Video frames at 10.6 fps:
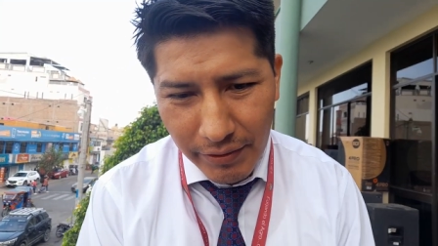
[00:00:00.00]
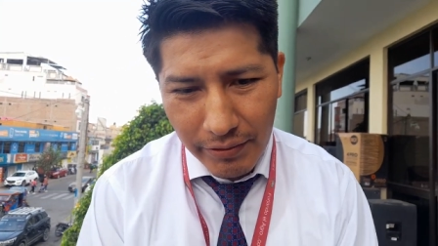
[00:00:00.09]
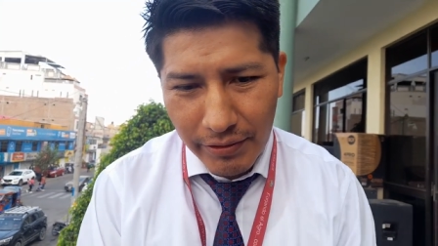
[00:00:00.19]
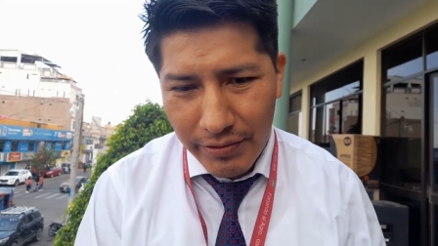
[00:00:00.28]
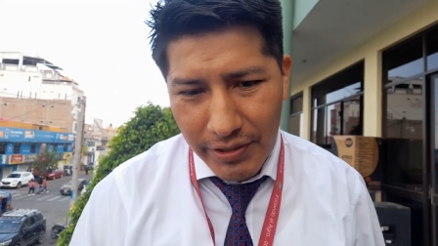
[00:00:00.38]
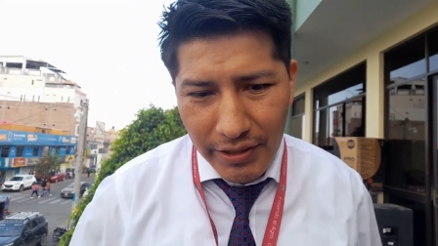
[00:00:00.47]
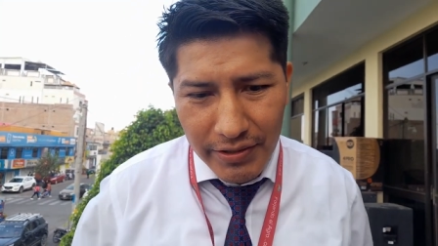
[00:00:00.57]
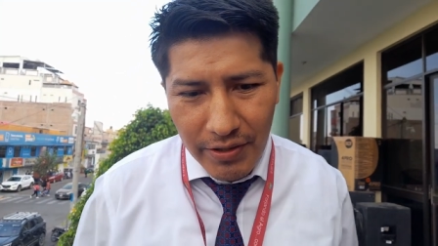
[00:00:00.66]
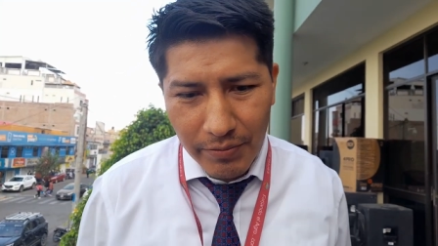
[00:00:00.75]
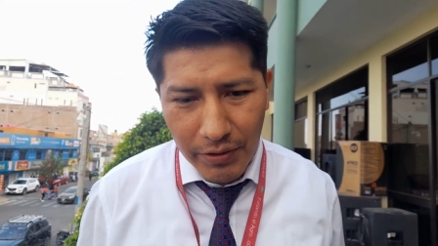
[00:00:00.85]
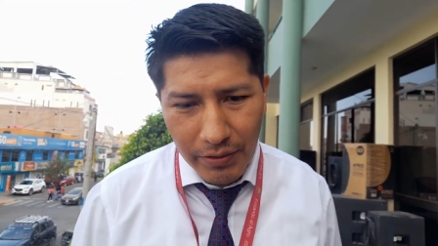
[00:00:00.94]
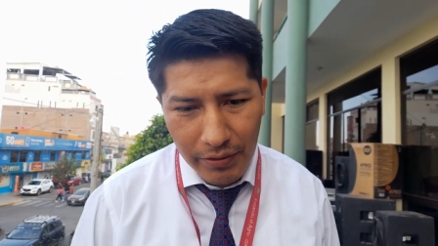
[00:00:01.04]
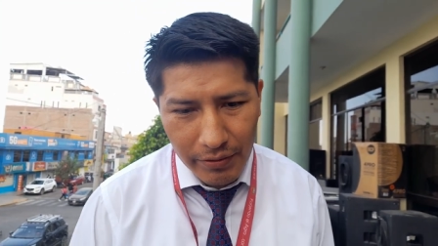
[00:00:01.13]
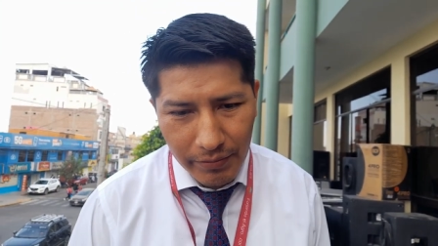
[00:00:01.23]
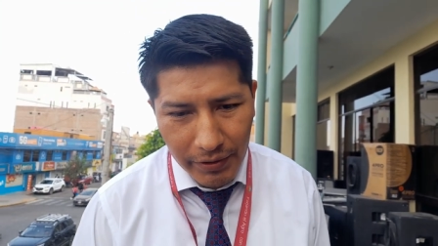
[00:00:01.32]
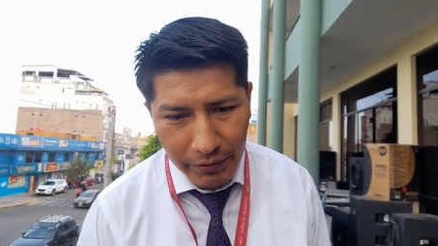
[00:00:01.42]
Muy buenos días, amigo
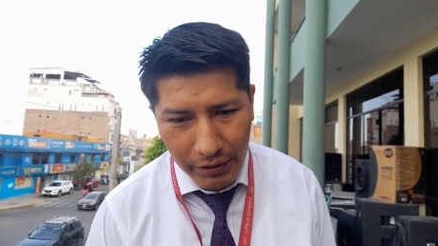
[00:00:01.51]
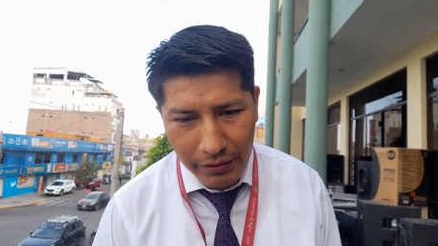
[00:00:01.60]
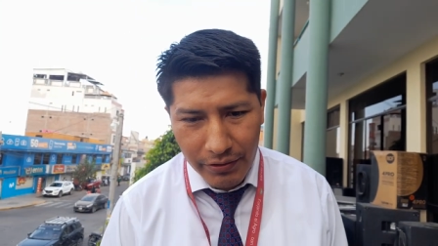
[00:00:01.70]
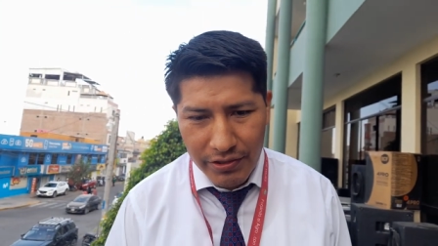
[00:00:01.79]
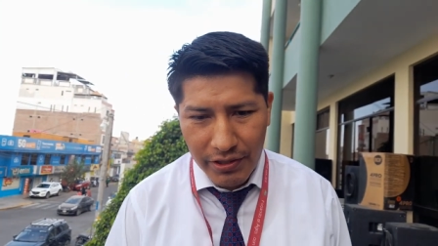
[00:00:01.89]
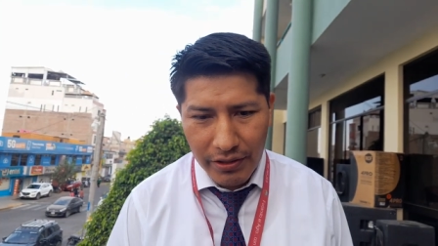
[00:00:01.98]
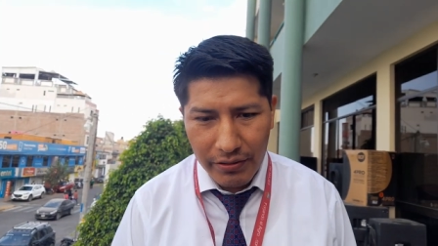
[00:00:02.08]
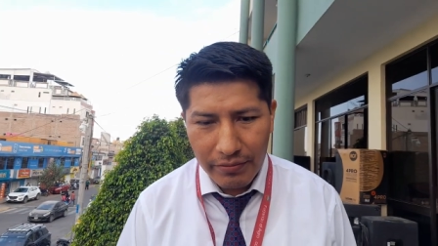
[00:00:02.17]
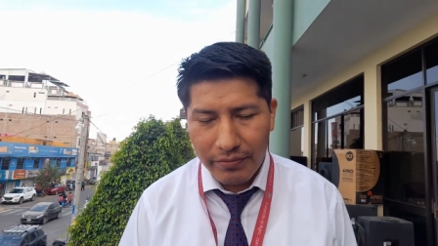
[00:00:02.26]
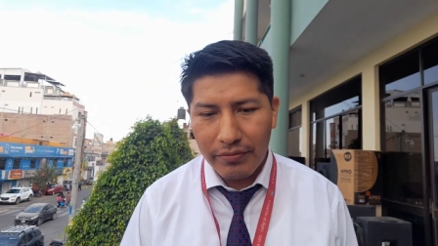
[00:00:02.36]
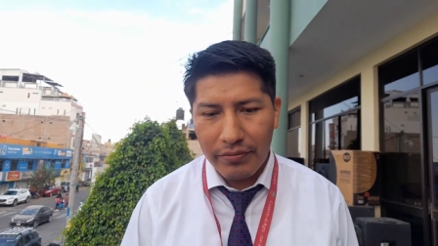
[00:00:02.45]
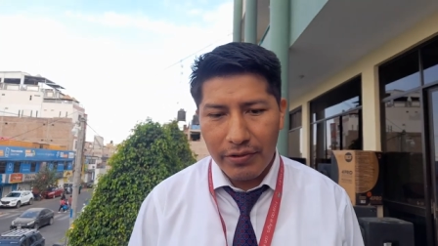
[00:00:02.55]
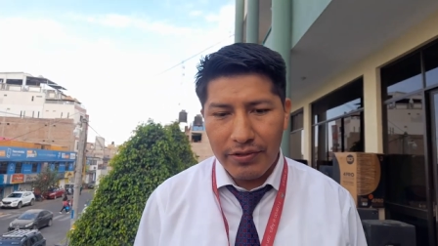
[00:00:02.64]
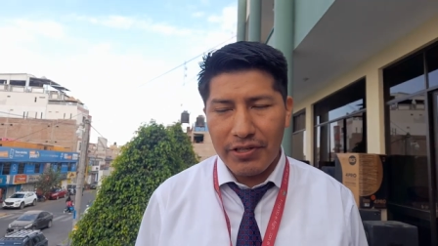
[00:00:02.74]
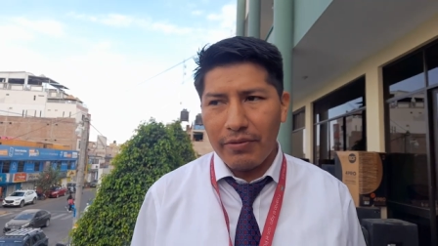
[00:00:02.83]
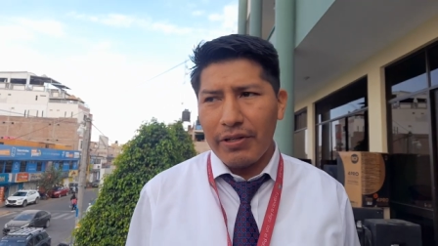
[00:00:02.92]
Manuel José,
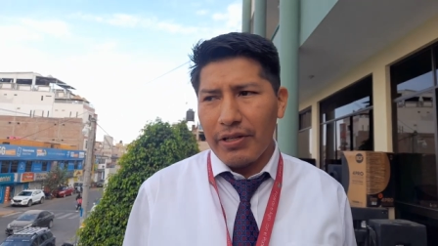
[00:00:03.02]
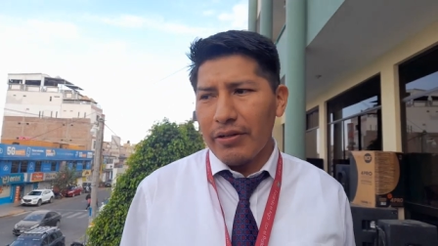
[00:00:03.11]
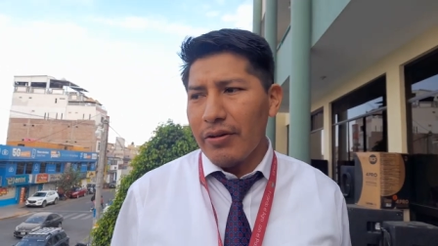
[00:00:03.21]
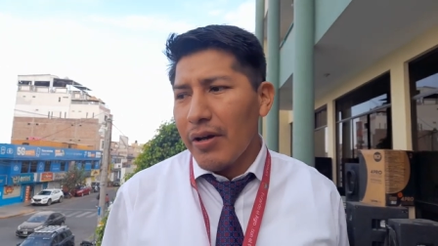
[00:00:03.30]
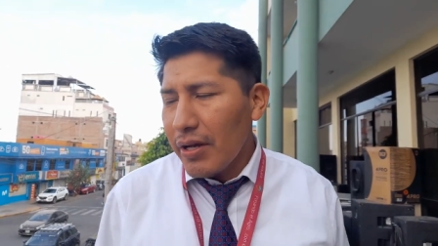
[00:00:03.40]
Carlos Caballero.